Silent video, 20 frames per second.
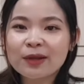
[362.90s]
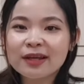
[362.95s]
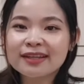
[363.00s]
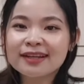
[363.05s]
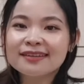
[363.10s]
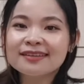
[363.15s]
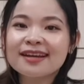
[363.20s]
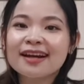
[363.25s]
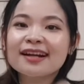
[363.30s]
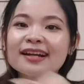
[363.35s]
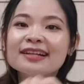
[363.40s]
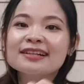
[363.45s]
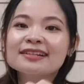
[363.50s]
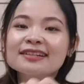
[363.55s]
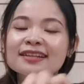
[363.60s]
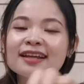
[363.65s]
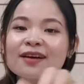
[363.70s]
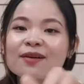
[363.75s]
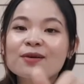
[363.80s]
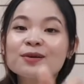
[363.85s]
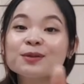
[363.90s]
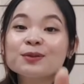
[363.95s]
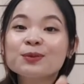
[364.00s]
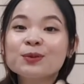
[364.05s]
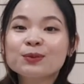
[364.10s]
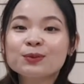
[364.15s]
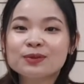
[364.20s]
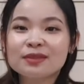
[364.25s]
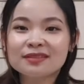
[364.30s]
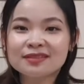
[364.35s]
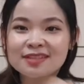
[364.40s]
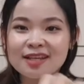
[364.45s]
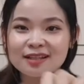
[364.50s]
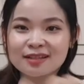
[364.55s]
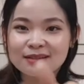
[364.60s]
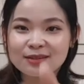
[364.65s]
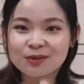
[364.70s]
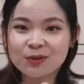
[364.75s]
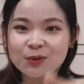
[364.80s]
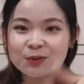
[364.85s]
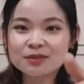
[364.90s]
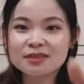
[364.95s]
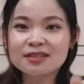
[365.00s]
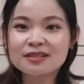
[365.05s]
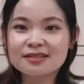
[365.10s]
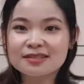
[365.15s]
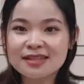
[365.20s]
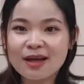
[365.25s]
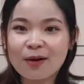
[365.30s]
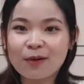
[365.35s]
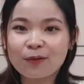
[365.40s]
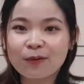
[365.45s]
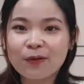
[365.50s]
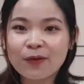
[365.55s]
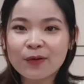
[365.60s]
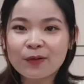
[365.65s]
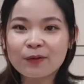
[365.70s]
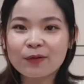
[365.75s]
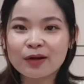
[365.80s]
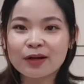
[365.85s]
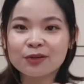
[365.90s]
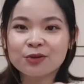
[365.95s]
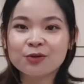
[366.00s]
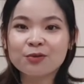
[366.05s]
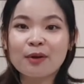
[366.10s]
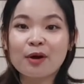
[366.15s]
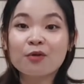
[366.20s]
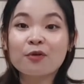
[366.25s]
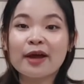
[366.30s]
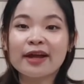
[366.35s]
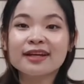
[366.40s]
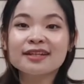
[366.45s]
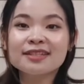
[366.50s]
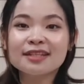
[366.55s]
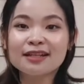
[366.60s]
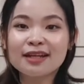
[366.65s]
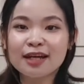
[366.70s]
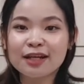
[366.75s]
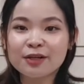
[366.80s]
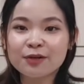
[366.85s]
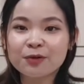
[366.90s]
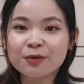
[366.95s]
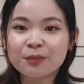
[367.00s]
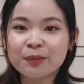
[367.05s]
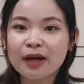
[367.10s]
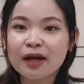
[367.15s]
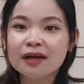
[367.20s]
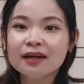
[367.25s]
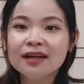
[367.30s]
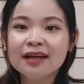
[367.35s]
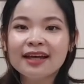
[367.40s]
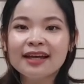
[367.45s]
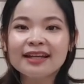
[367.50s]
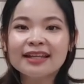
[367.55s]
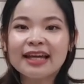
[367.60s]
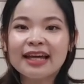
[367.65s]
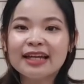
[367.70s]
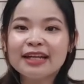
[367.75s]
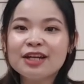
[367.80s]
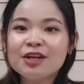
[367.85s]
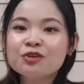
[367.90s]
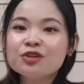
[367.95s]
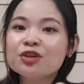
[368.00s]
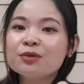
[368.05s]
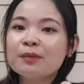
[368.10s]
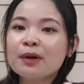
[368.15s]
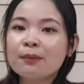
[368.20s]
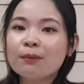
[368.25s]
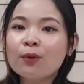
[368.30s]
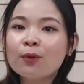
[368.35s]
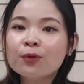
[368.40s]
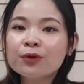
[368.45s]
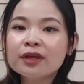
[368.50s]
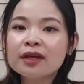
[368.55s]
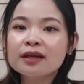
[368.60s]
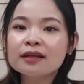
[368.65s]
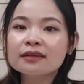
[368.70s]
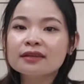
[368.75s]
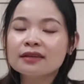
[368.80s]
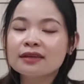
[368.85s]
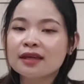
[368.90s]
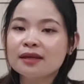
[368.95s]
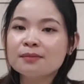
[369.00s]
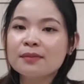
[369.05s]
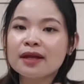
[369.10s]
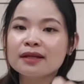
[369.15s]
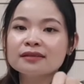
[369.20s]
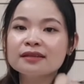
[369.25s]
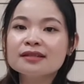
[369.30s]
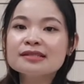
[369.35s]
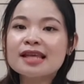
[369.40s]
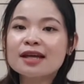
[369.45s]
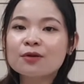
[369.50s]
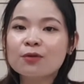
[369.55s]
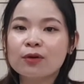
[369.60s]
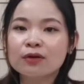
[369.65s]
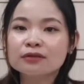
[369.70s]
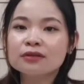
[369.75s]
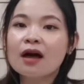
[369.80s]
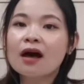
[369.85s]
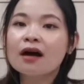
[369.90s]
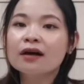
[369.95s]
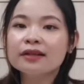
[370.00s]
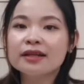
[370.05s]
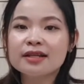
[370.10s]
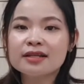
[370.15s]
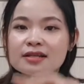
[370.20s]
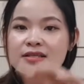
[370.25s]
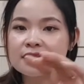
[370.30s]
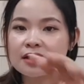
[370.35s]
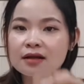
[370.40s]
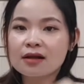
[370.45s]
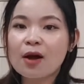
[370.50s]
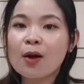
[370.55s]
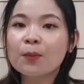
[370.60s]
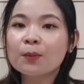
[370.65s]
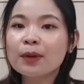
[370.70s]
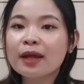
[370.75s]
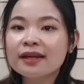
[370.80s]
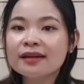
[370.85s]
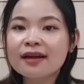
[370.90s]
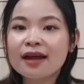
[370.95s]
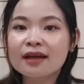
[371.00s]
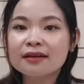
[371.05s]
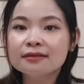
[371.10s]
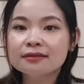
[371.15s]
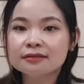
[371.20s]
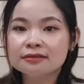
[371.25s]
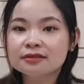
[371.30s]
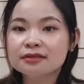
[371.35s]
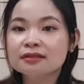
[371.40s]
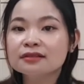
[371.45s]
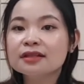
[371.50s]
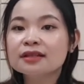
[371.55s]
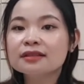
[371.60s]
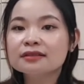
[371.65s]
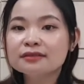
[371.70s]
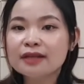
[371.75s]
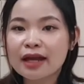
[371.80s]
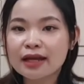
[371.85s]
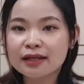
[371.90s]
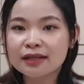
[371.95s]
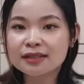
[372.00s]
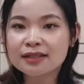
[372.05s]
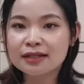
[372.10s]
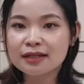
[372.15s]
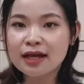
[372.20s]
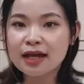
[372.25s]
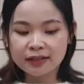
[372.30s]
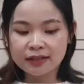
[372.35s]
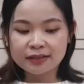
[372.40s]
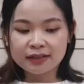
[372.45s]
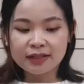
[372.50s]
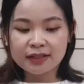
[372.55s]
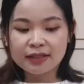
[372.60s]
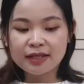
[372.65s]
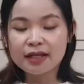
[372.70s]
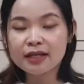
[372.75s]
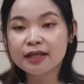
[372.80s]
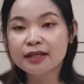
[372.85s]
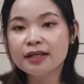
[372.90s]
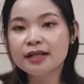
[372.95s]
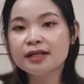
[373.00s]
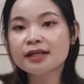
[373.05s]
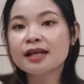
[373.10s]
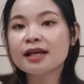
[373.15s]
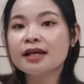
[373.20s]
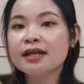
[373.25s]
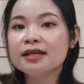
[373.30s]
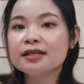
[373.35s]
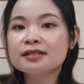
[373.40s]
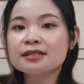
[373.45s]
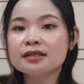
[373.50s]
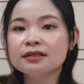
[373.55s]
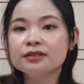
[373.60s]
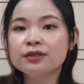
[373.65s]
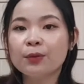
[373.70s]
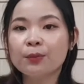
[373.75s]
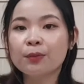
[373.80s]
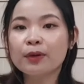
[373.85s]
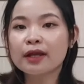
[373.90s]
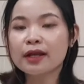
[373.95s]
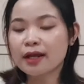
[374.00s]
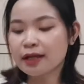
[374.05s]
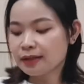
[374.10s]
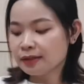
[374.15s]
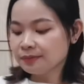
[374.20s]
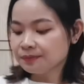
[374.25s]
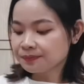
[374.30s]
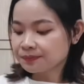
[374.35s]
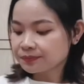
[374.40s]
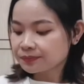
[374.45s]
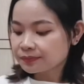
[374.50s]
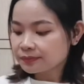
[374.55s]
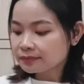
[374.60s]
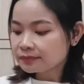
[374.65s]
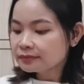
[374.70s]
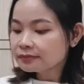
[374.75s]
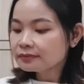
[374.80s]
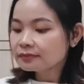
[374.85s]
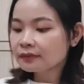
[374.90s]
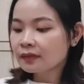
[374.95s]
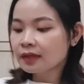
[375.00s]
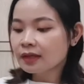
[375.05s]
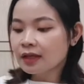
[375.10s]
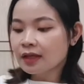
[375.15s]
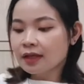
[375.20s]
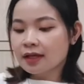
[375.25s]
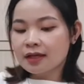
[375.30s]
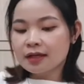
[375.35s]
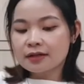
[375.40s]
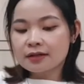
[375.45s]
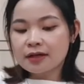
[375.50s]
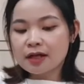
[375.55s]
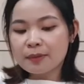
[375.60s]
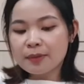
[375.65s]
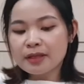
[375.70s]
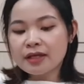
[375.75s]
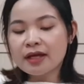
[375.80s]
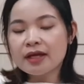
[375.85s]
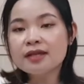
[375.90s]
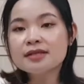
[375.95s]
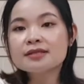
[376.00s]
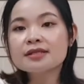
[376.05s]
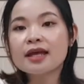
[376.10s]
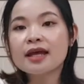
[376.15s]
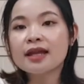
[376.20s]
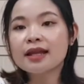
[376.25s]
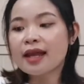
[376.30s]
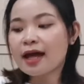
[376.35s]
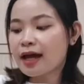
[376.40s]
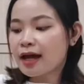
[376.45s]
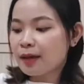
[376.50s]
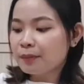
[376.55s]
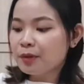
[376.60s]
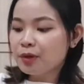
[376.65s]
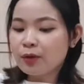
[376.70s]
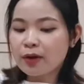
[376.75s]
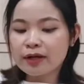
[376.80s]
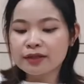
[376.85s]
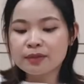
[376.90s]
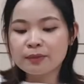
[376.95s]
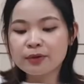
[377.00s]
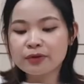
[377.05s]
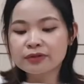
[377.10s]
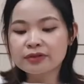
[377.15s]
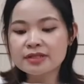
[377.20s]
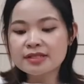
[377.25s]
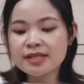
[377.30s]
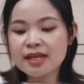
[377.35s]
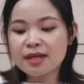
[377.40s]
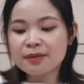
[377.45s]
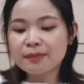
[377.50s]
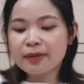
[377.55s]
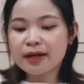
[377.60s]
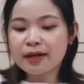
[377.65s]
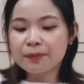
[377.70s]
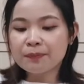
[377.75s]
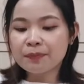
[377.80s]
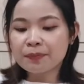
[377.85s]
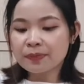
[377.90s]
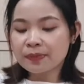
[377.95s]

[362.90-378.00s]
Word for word: thì chắc chắn là người ta có xịt thuốc trừ sâu hoặc là thuốc bảo quản ở trên đây đúng không ạ à? thì nếu như mà muối á, chỉ mang tính sát khuẩn thôi thì nó sẽ không lấy ra được những cái thứ này ở trên đây gia đình yến là yến sử dụng cái này rồi bây giờ yến sẽ là minh họa cho mọi người xem ha